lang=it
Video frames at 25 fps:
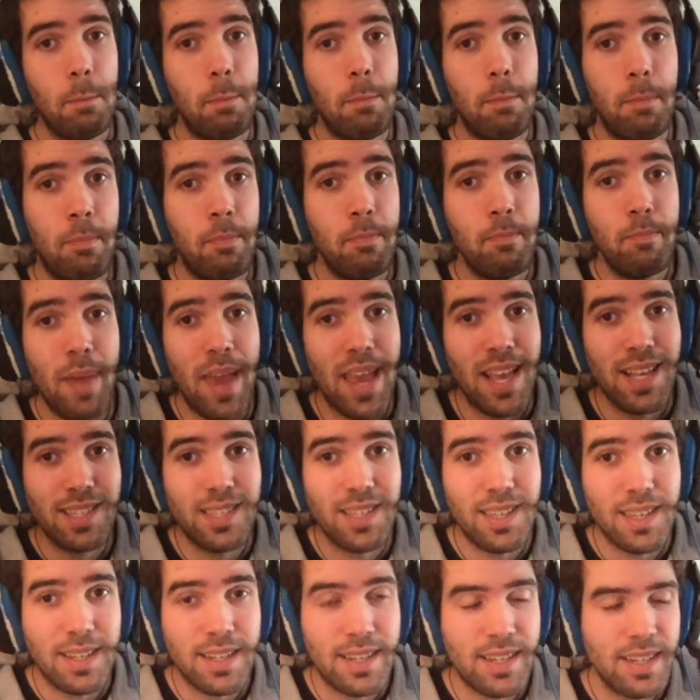
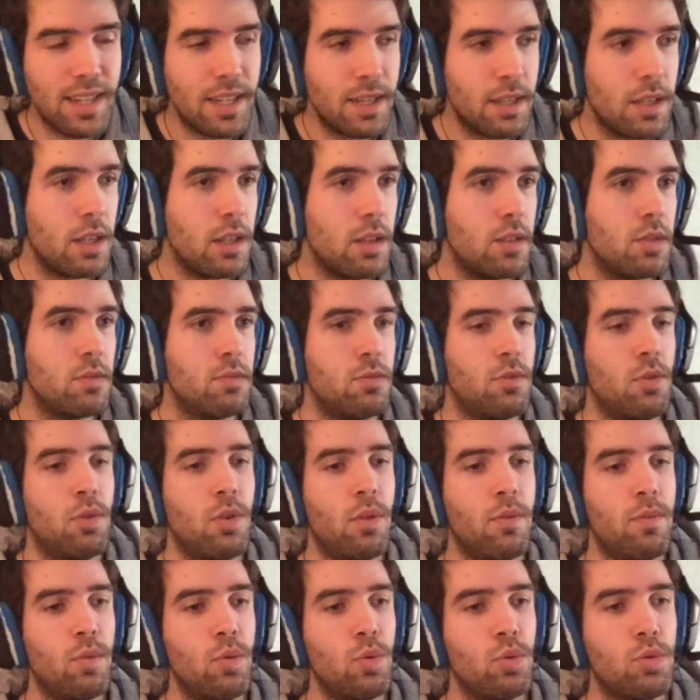basic, eh, non ho
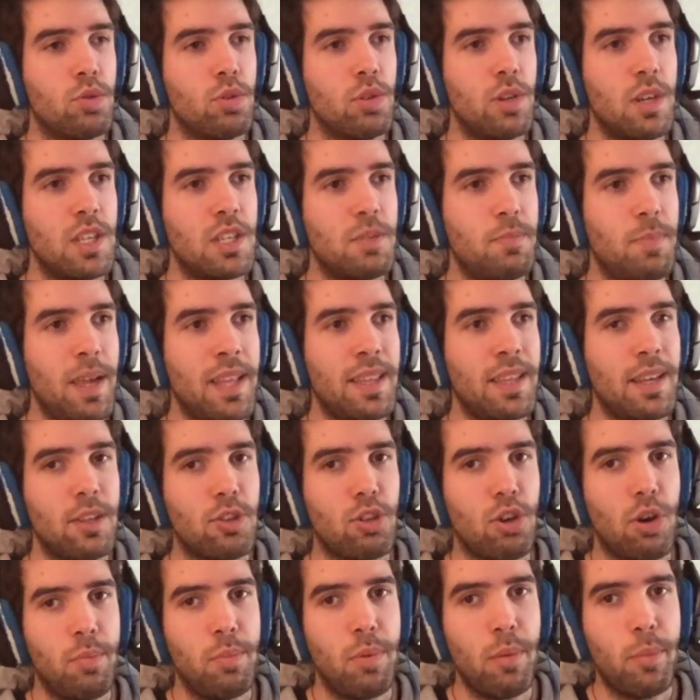voluto né spendere
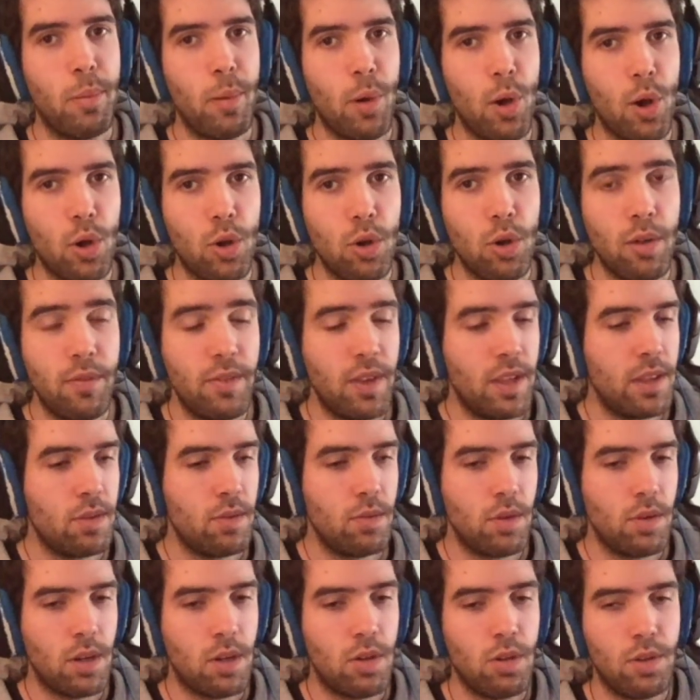troppo poco, avendo
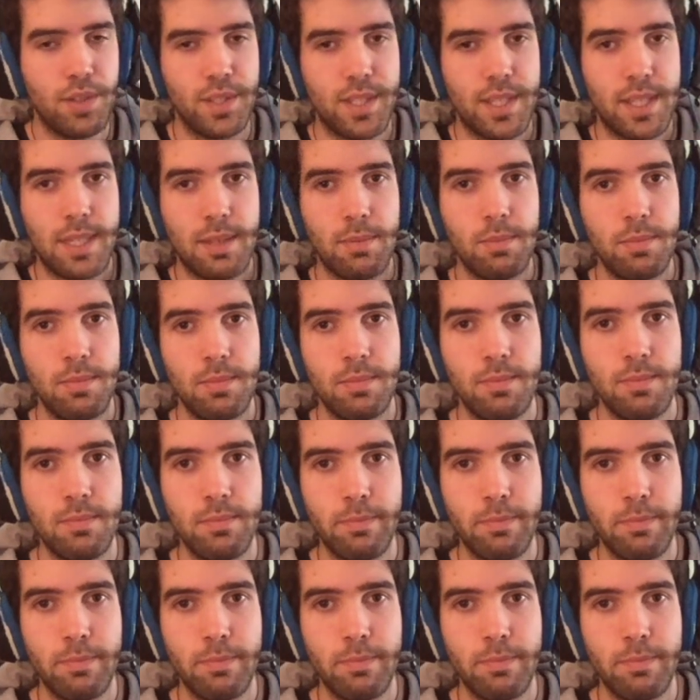una cosa che mm,